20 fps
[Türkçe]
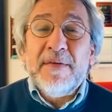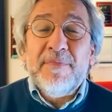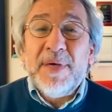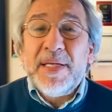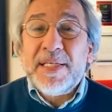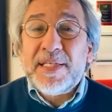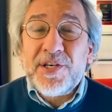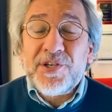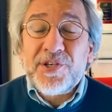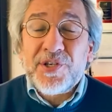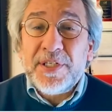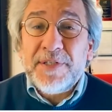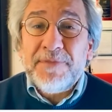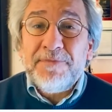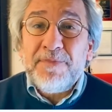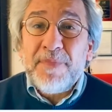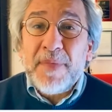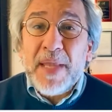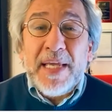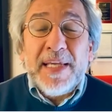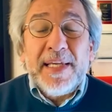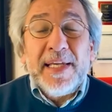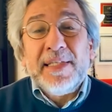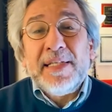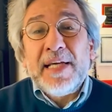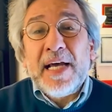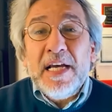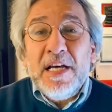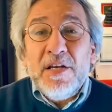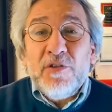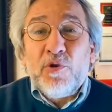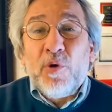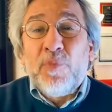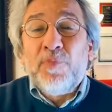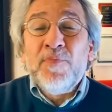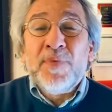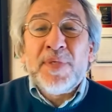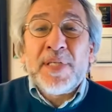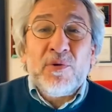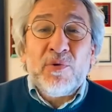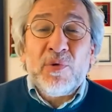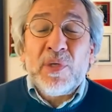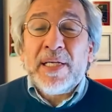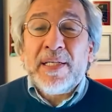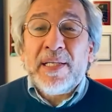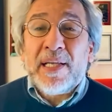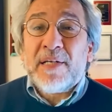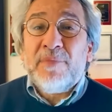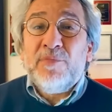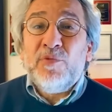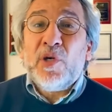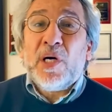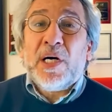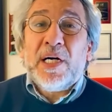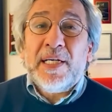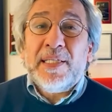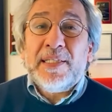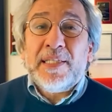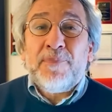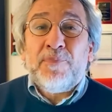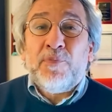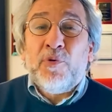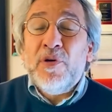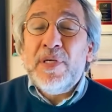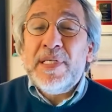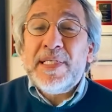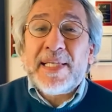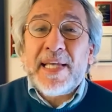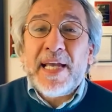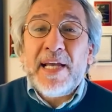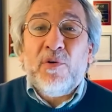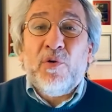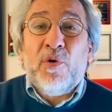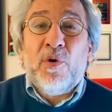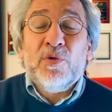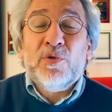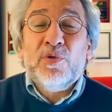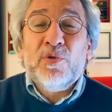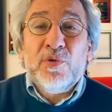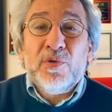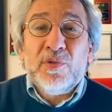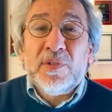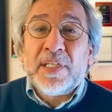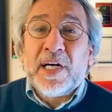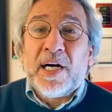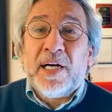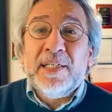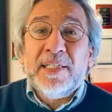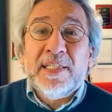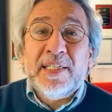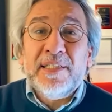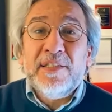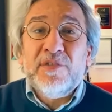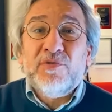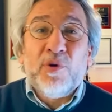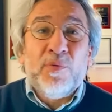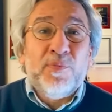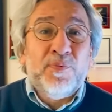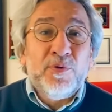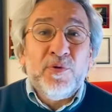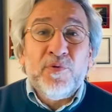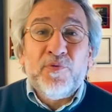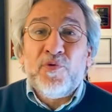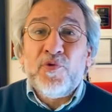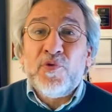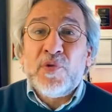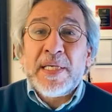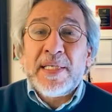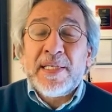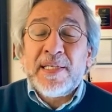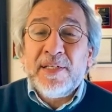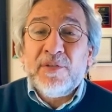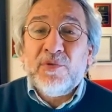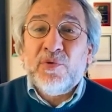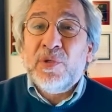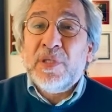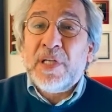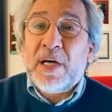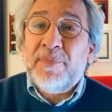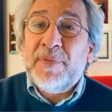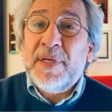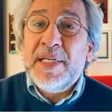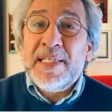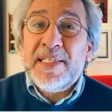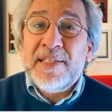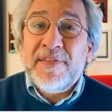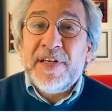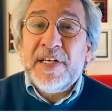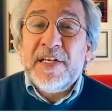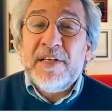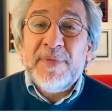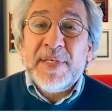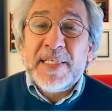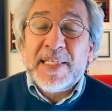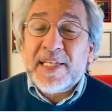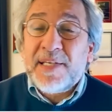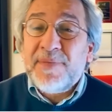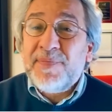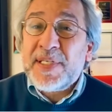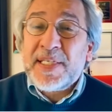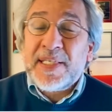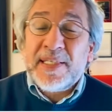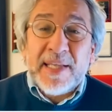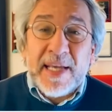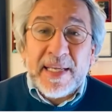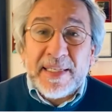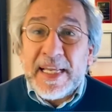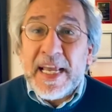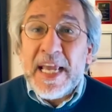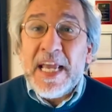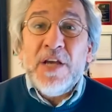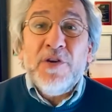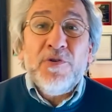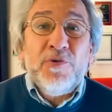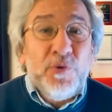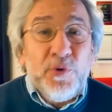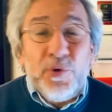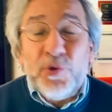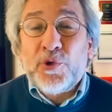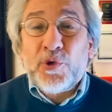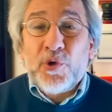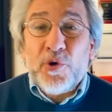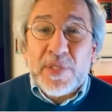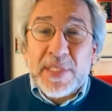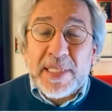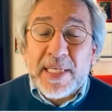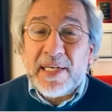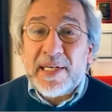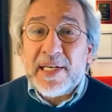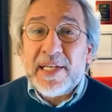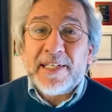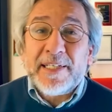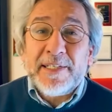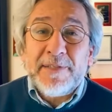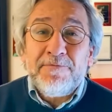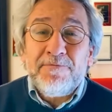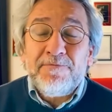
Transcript: mesajı ya da toplumsal olaylara müdahalede polise ordunun tankını, topunu, füzesini kullanma izni verilmesi gibisinden güç gösterileri